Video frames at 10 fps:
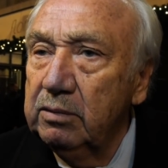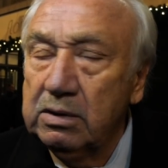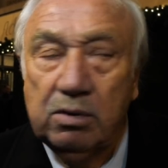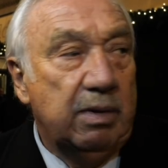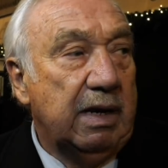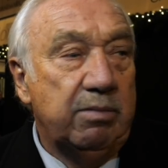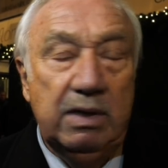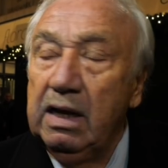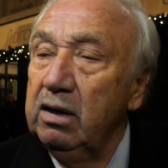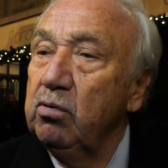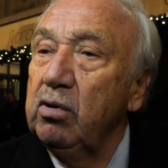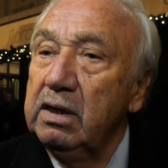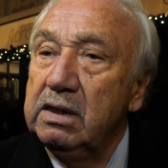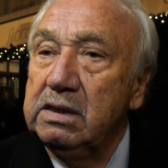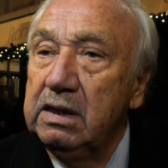Parce que Madame Hidalgo a
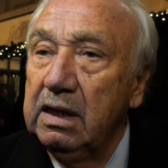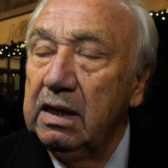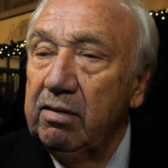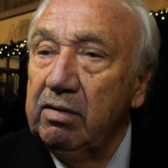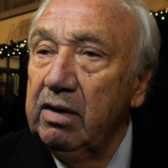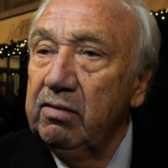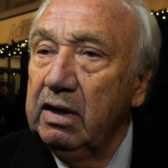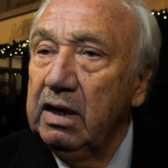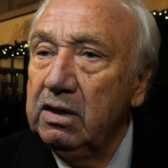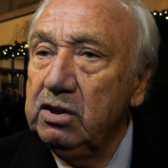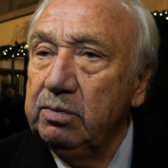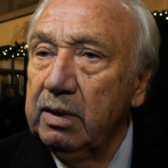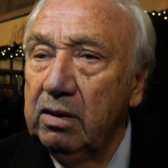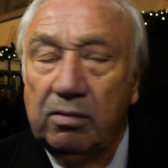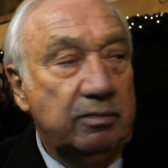décidé de travailler avec les riches
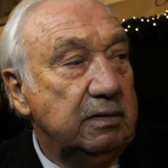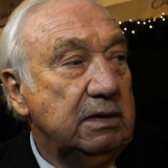maintenant.